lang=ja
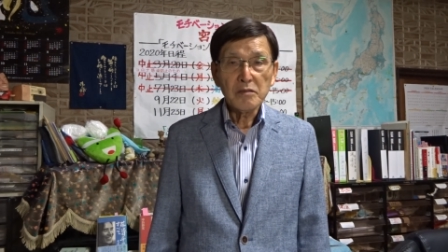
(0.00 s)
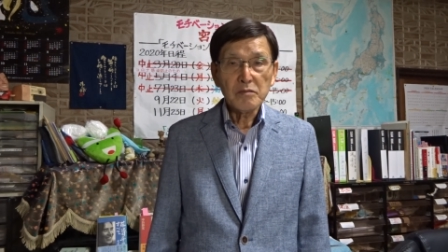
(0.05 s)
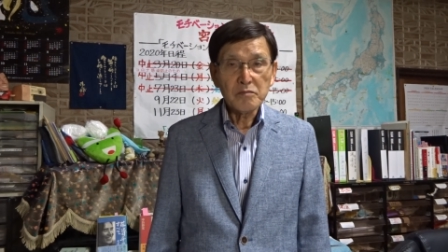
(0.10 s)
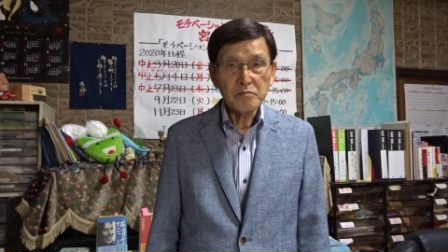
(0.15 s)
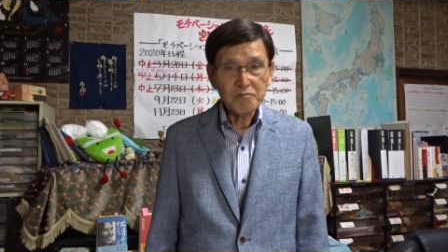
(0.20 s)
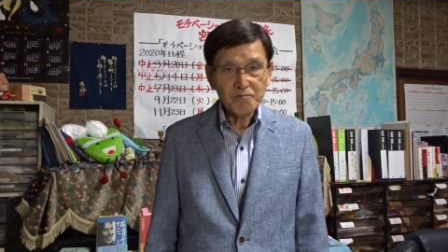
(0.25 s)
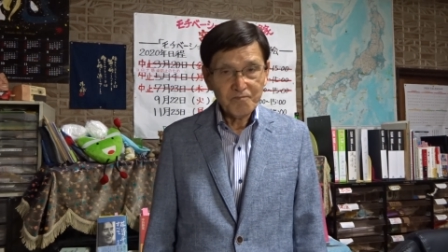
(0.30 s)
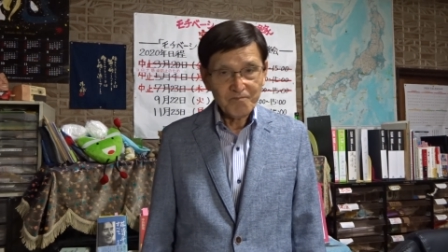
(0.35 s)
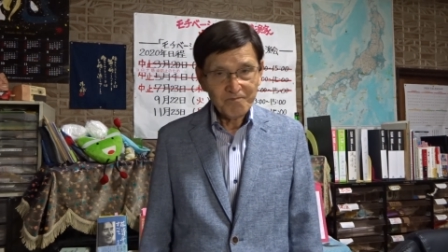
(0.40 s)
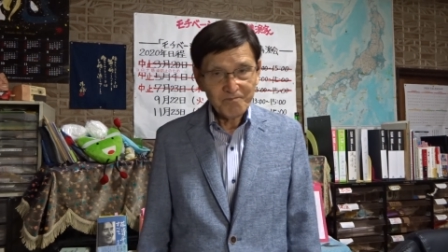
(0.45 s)
う
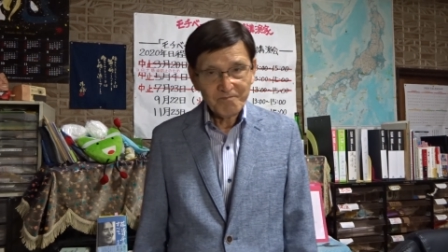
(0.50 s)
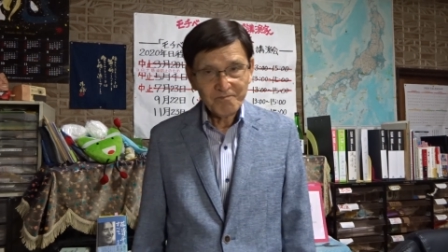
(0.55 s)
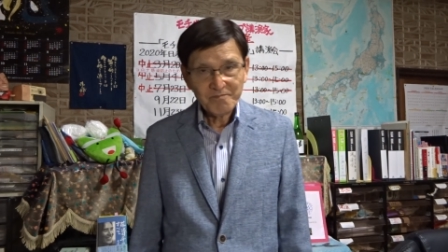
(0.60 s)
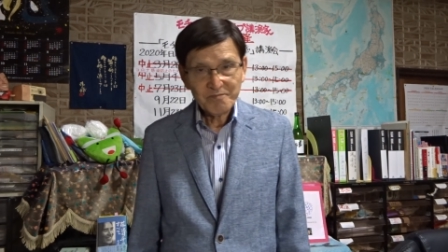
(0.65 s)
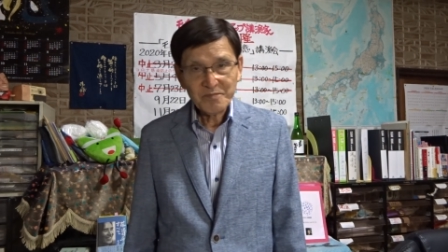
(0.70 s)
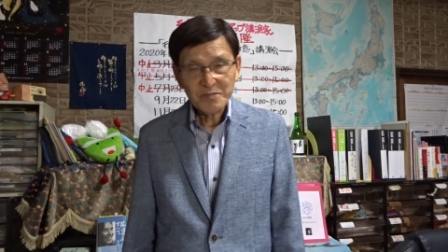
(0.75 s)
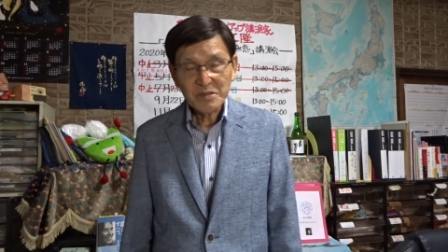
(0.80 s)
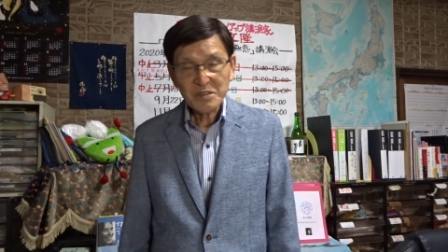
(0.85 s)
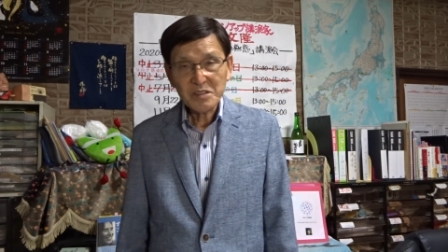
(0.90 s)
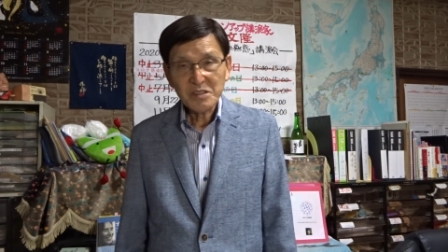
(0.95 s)

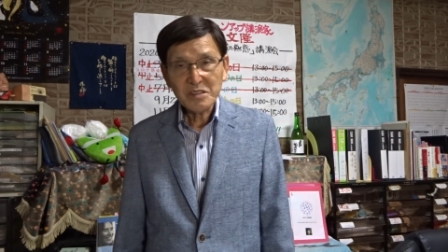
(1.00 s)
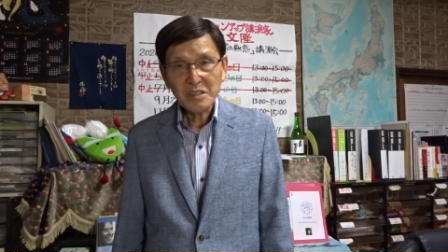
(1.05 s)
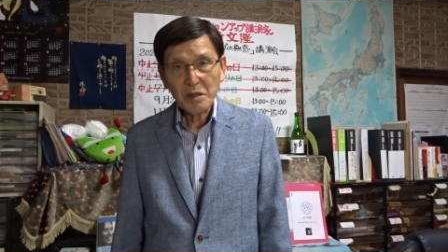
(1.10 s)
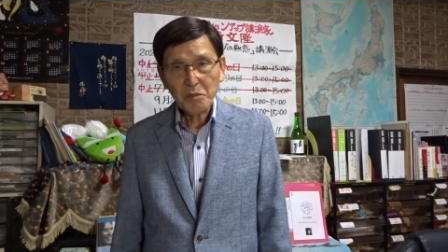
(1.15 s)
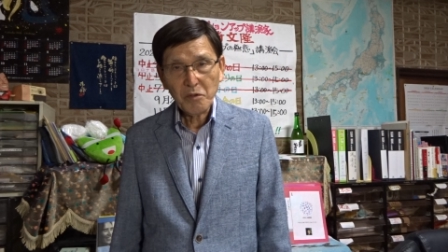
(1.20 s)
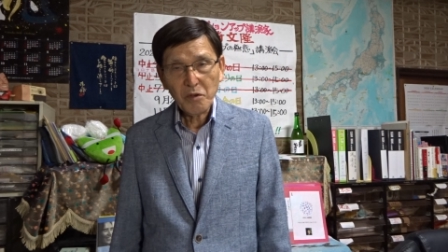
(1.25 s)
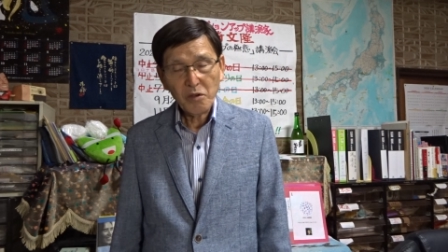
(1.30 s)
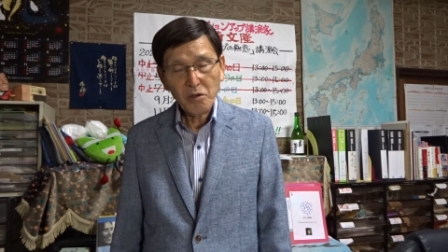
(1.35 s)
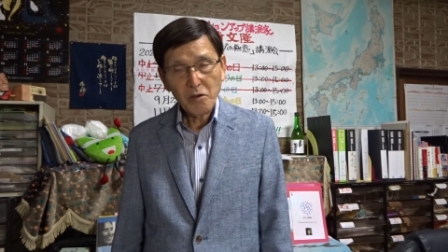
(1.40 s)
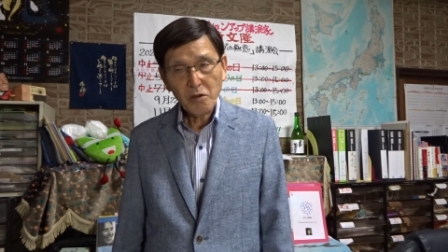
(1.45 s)
んで
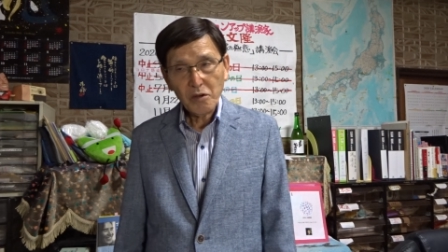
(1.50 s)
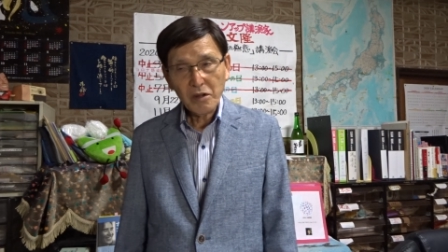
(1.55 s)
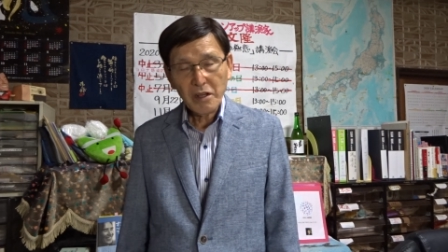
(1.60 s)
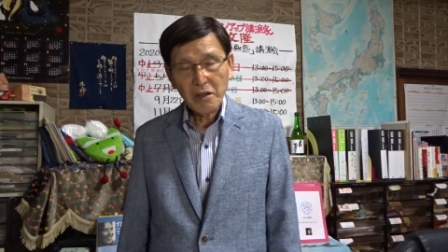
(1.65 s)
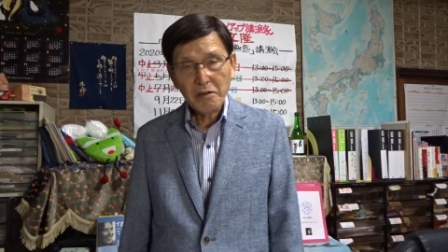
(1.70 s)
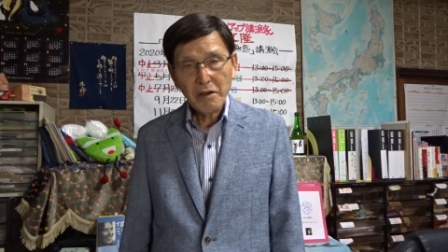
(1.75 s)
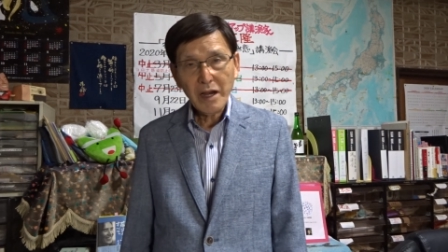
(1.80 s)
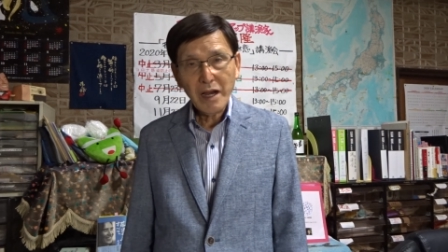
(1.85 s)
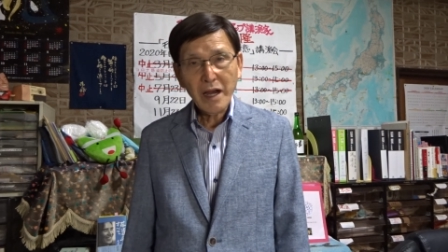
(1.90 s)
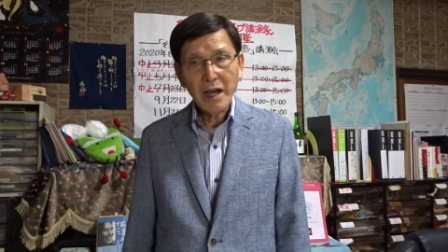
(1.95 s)
もこれ
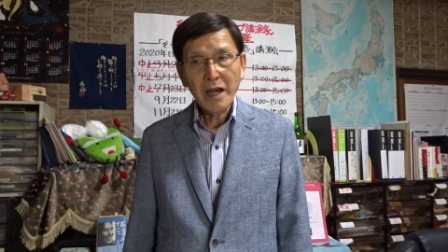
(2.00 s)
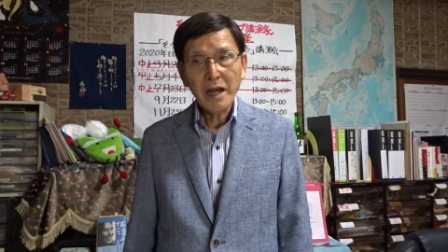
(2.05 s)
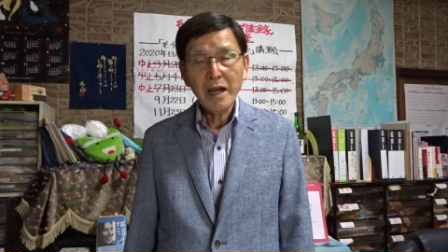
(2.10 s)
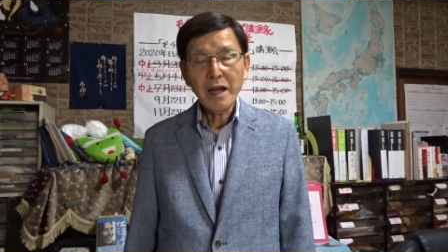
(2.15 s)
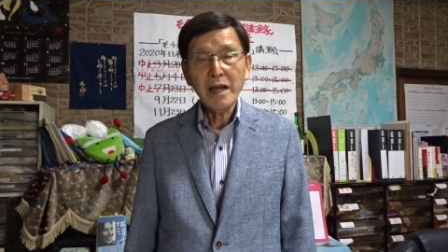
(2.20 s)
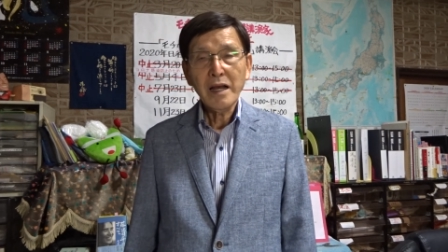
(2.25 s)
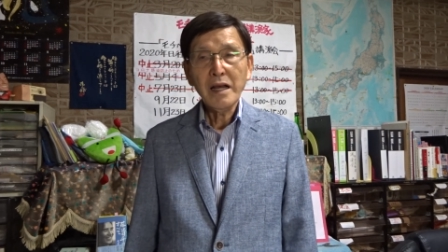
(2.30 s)
は